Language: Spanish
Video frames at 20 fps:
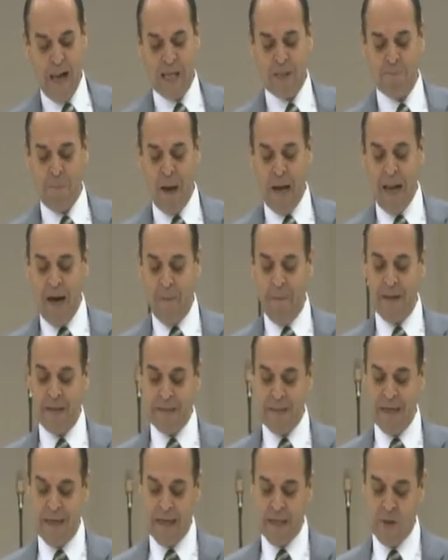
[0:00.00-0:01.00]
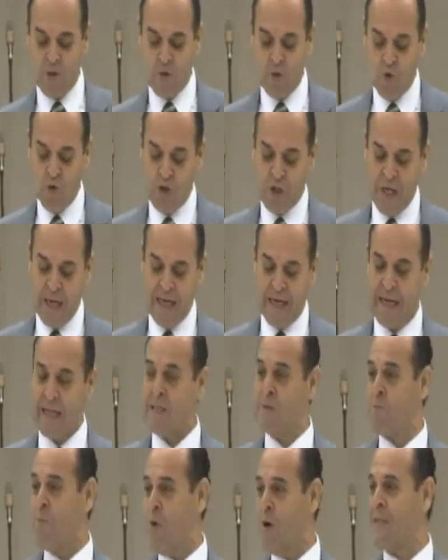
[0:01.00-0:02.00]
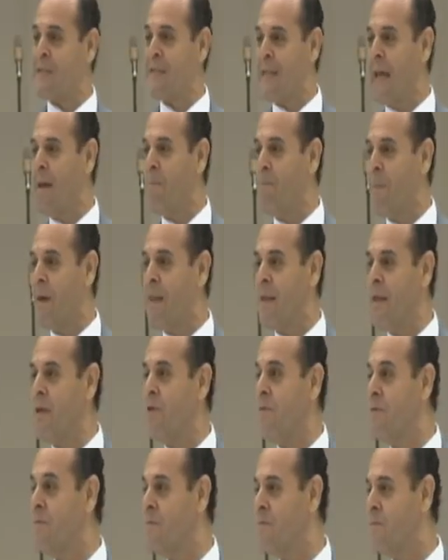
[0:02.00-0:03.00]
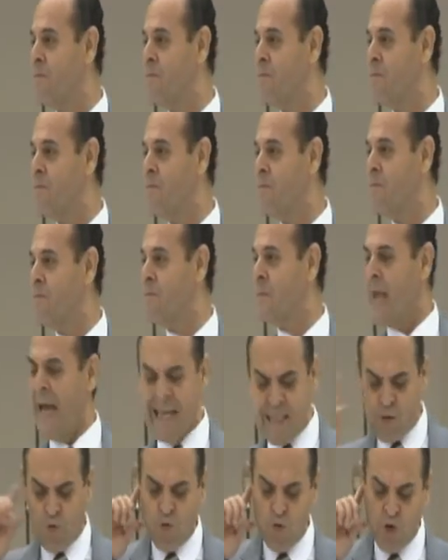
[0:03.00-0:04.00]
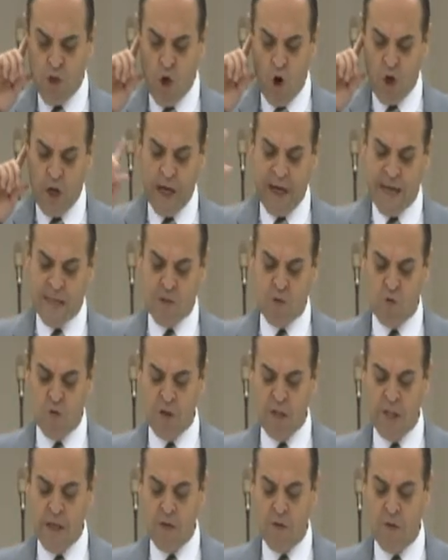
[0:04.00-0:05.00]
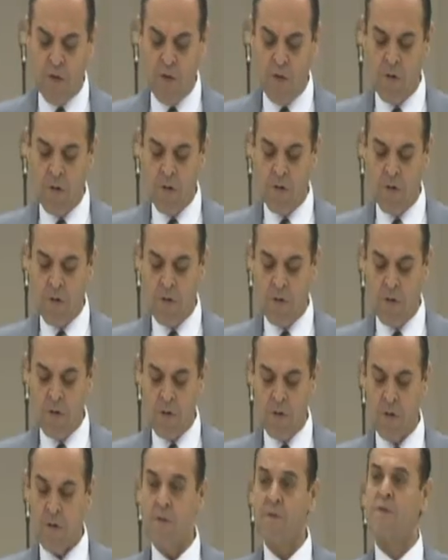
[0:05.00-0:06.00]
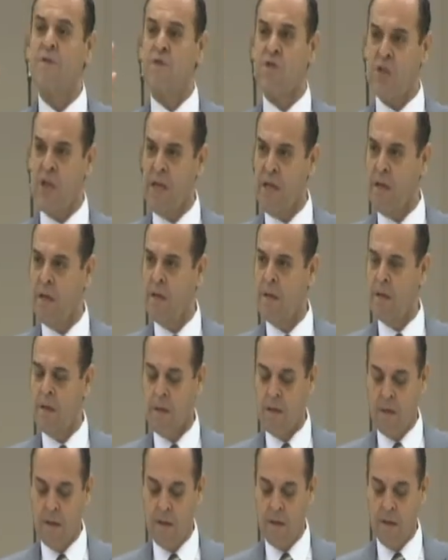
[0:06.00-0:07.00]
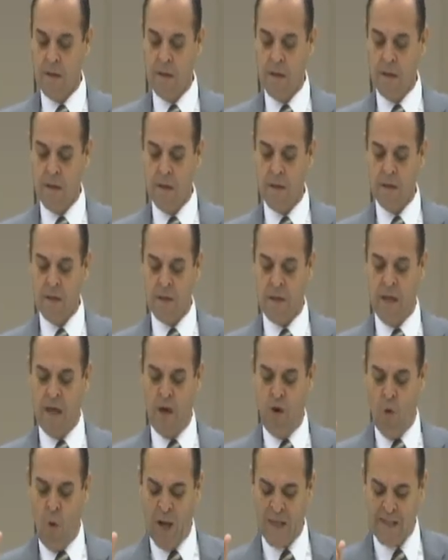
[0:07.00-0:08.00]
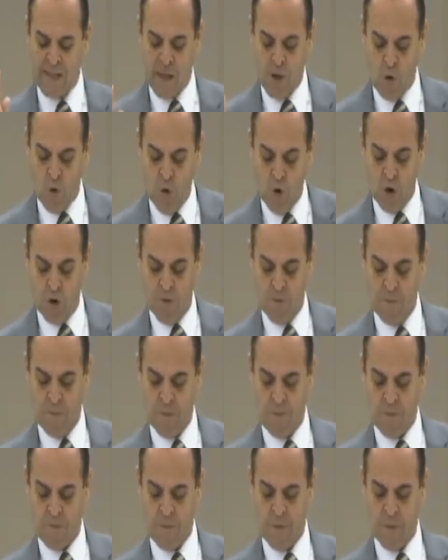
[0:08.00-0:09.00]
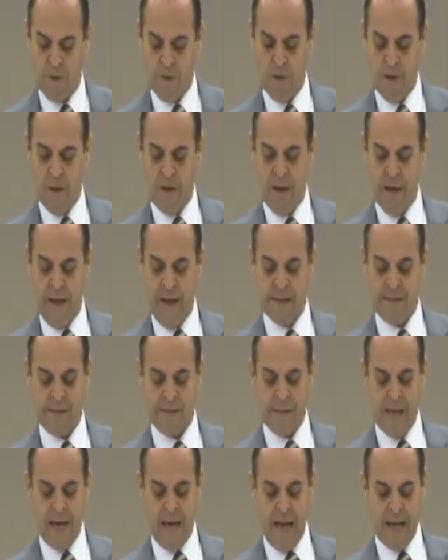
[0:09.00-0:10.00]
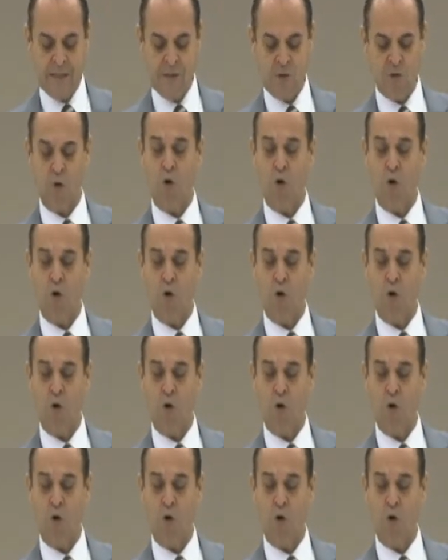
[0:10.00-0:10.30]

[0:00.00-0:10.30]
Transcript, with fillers: a las palabras de Jesús en respuesta al pedido. Escuchó que Jesús dijo, sí, te lo aseguro, estarás